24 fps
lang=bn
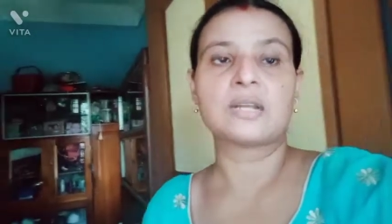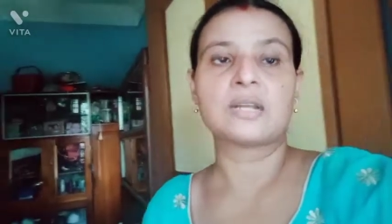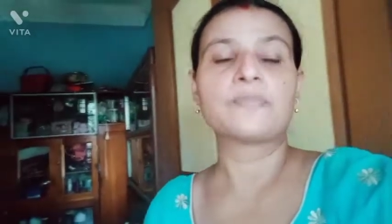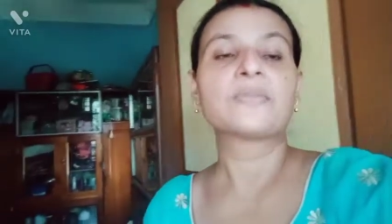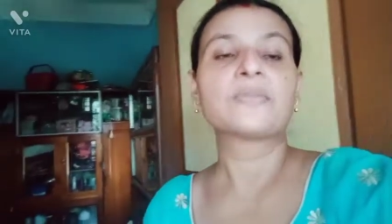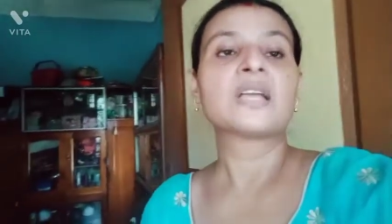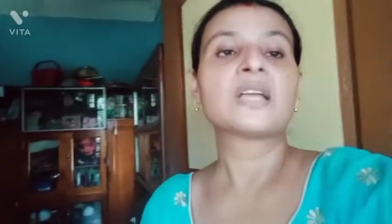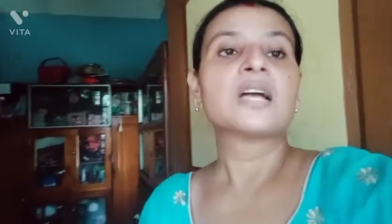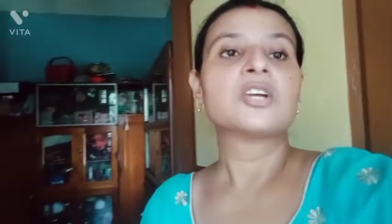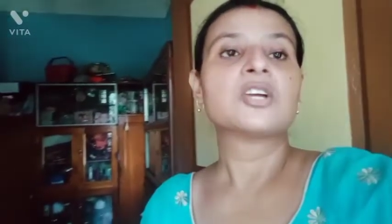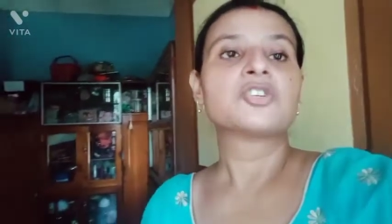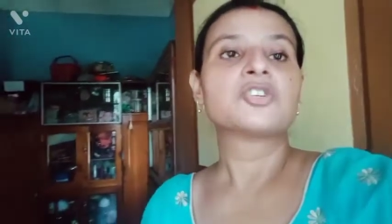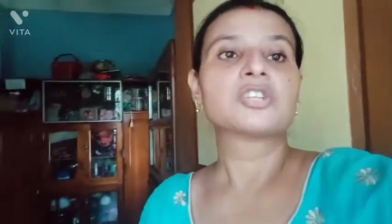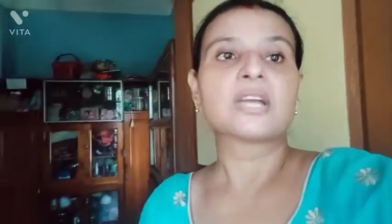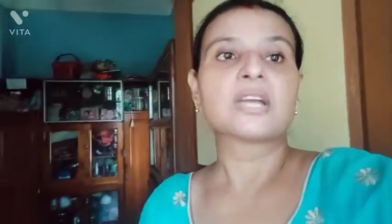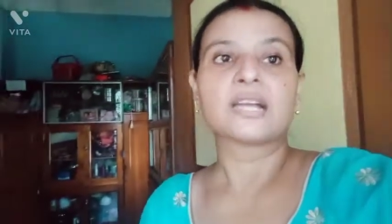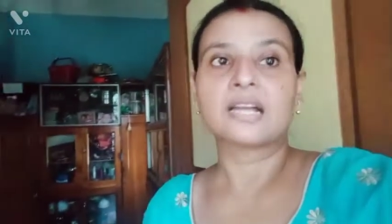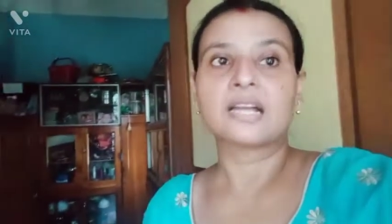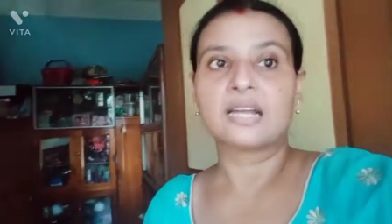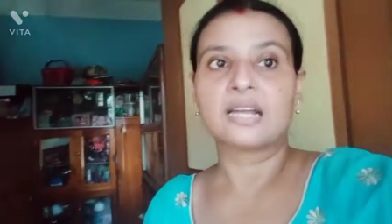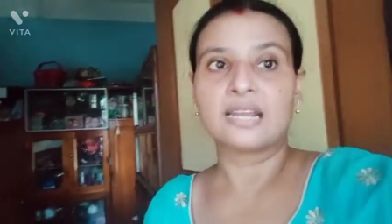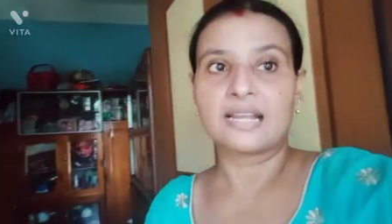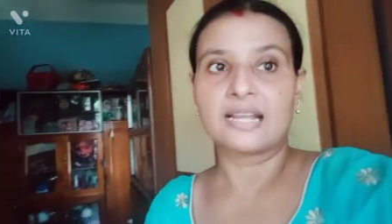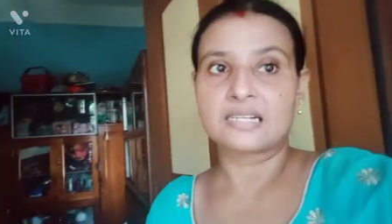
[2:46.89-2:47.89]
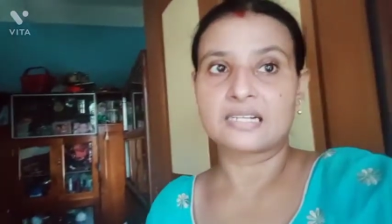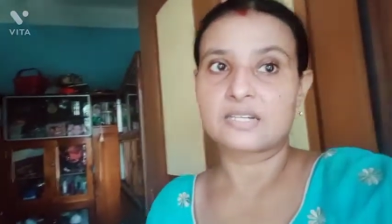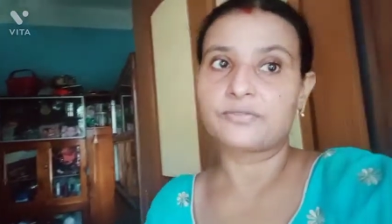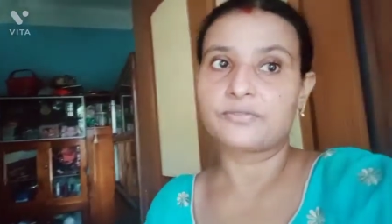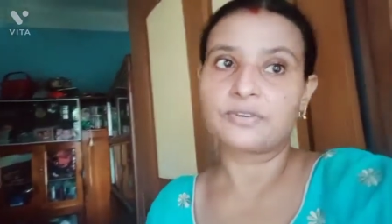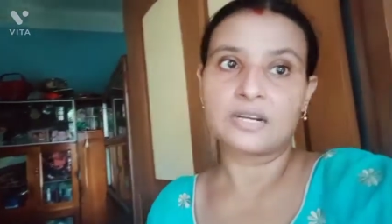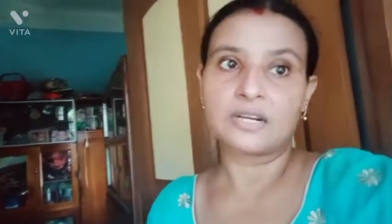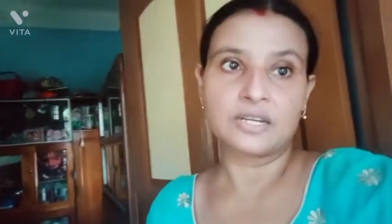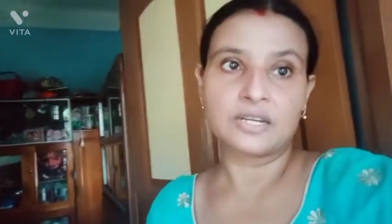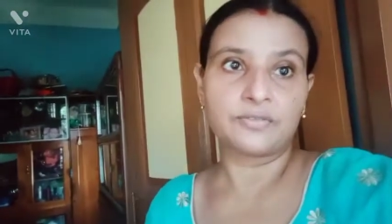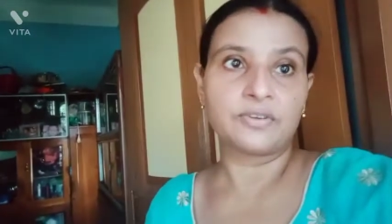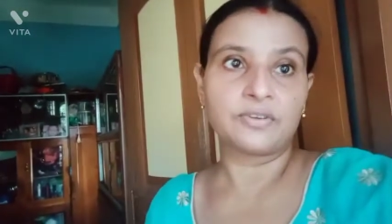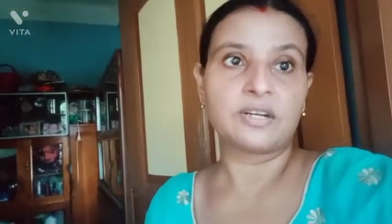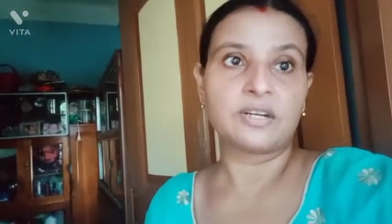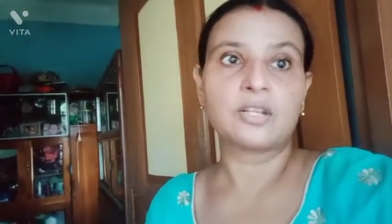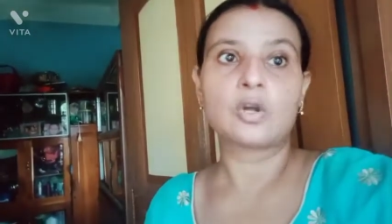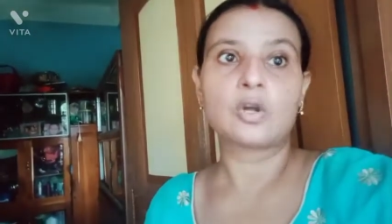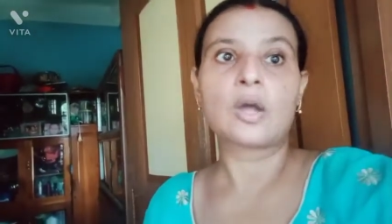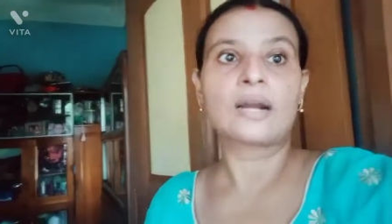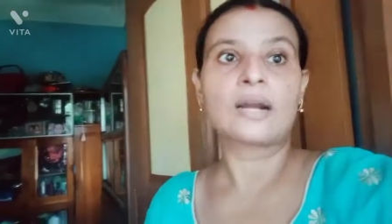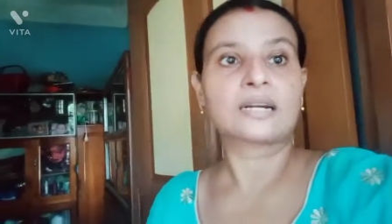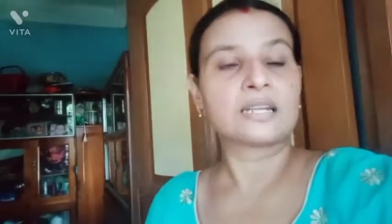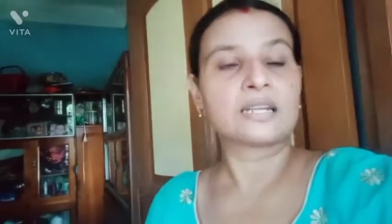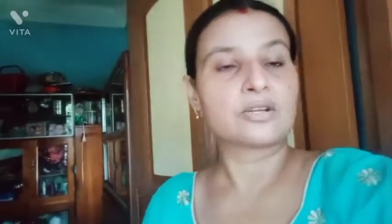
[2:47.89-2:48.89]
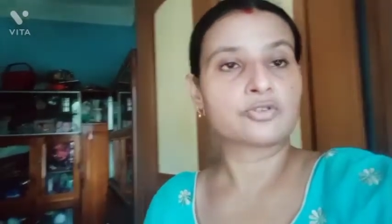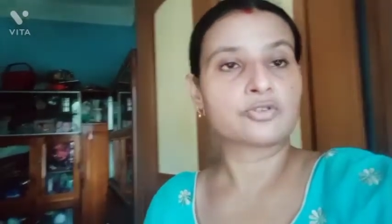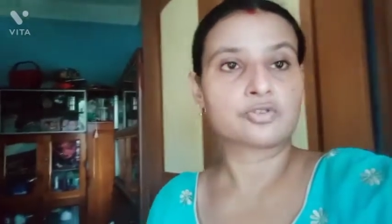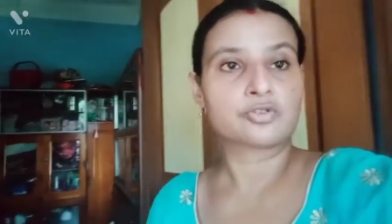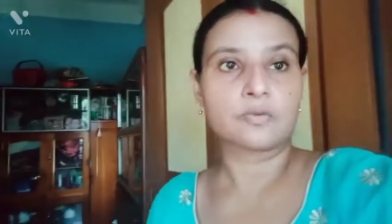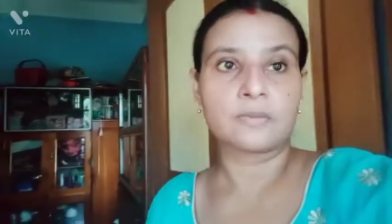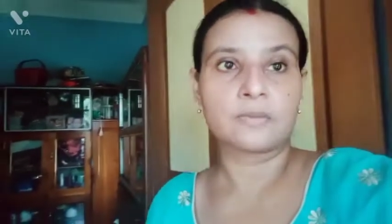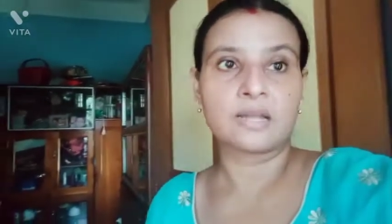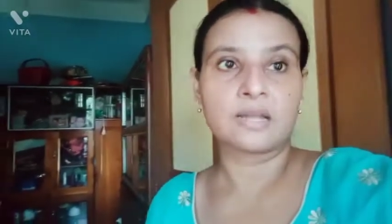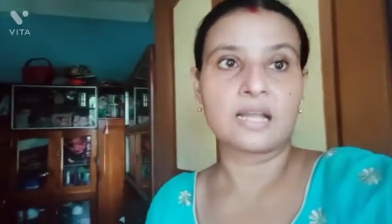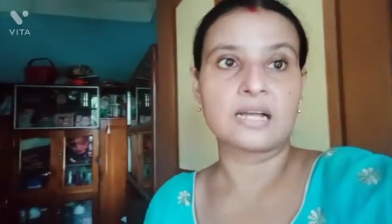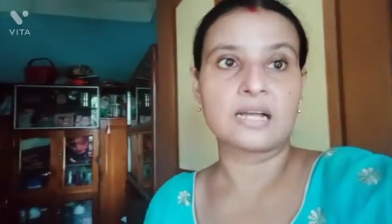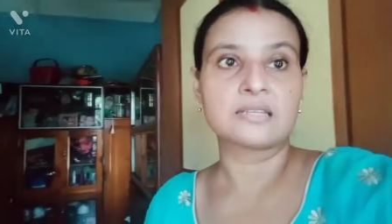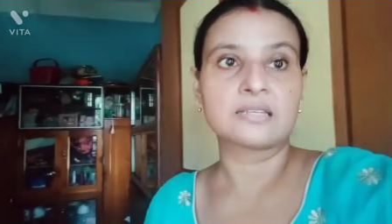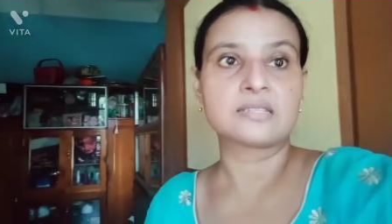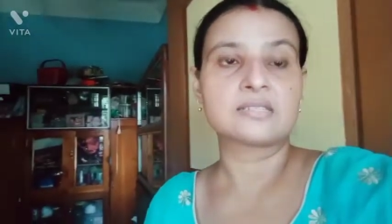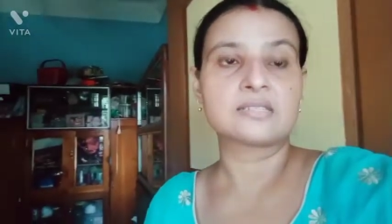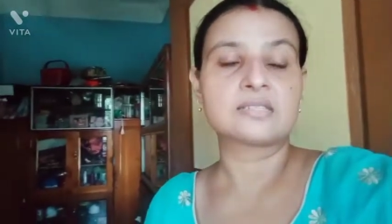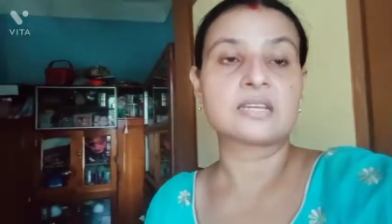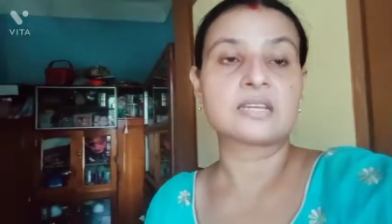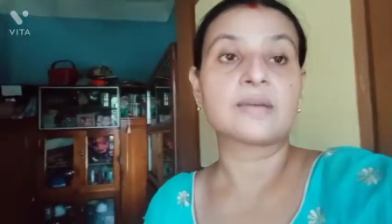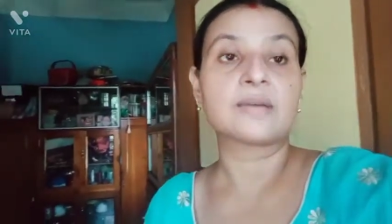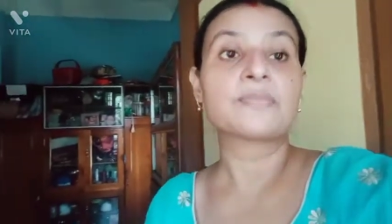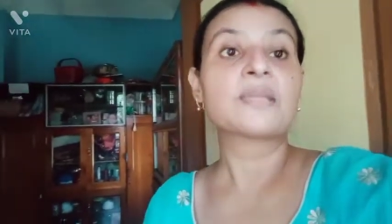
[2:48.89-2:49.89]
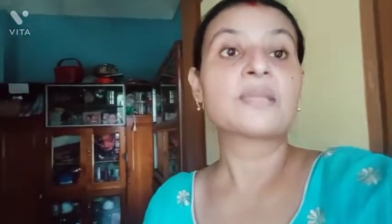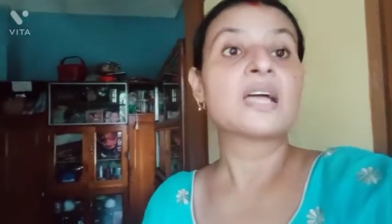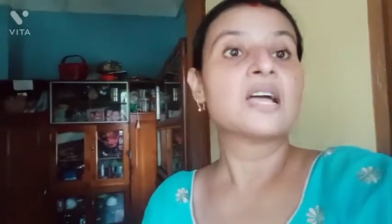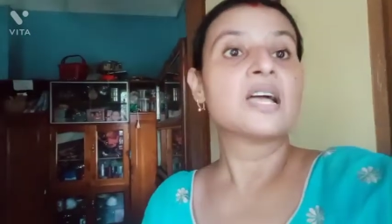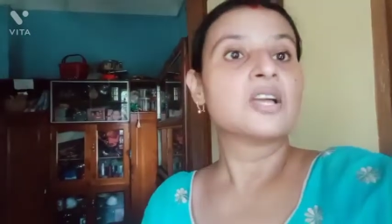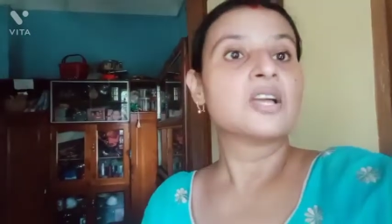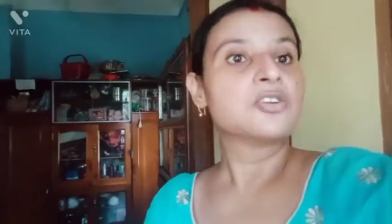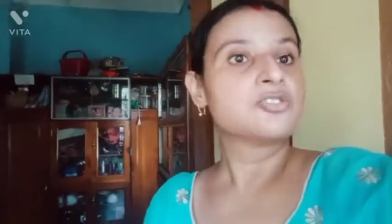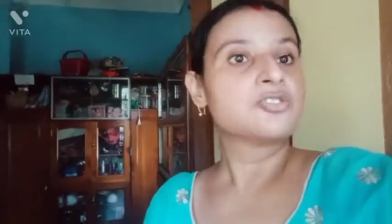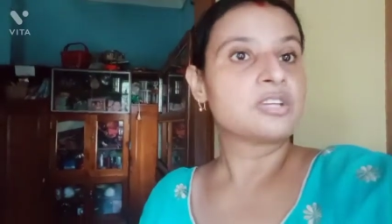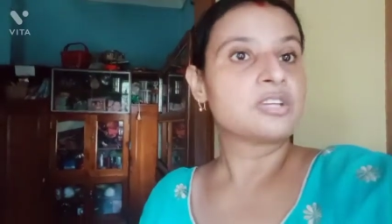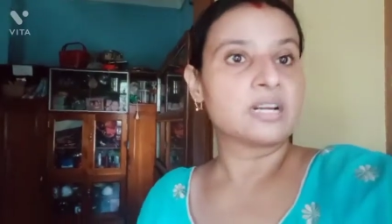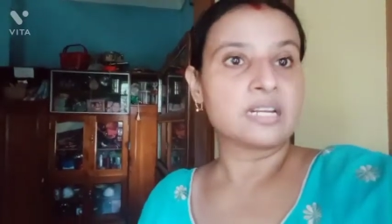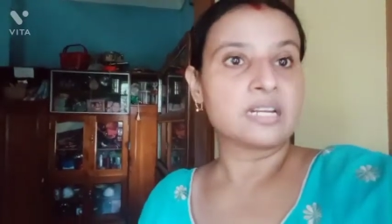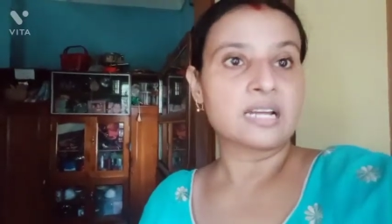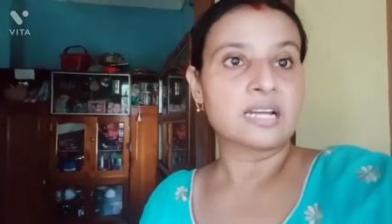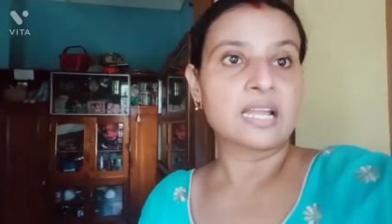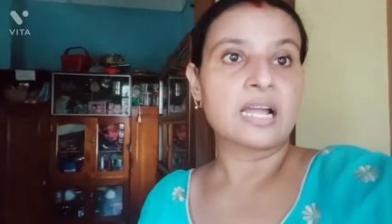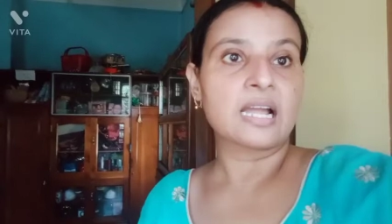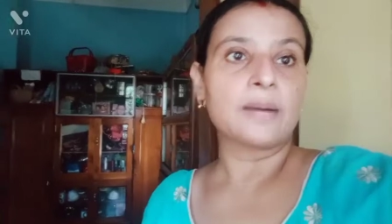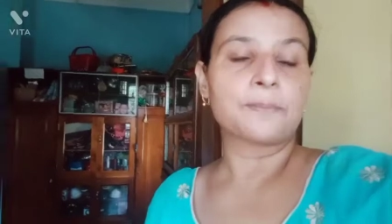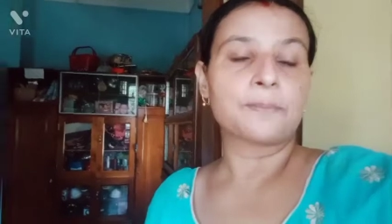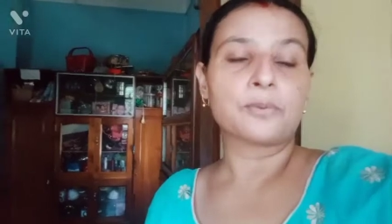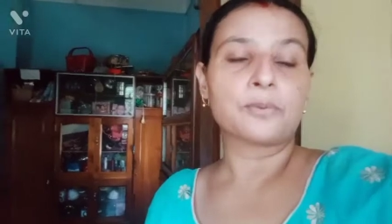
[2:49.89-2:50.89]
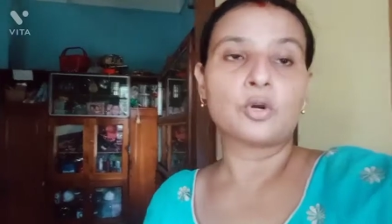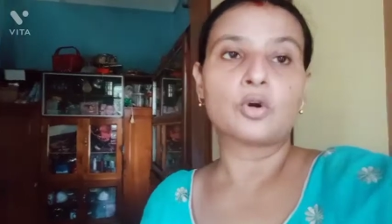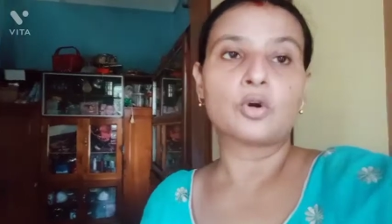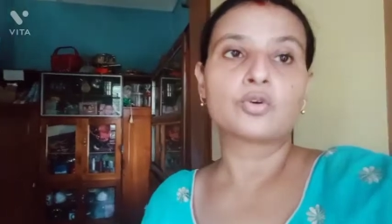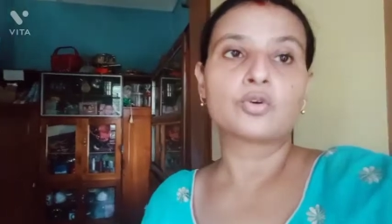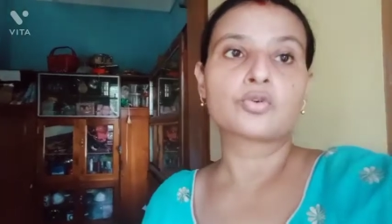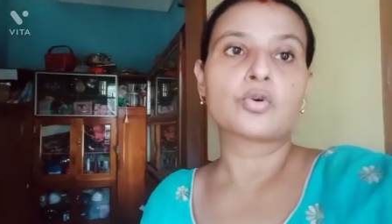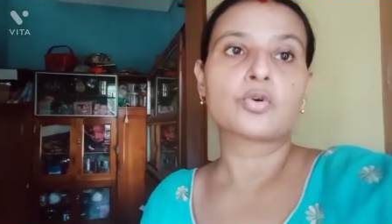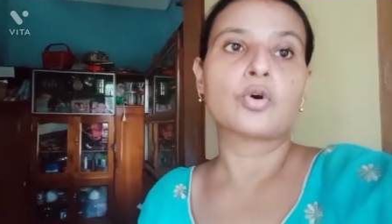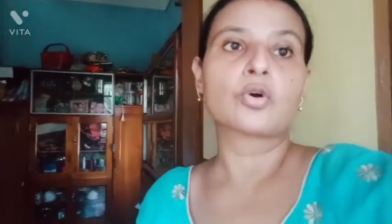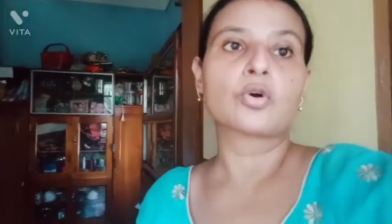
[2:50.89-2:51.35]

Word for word: সেখানে একটা ফানি ভিডিও একটার সময় আসছে সেটাকে আপলোড করব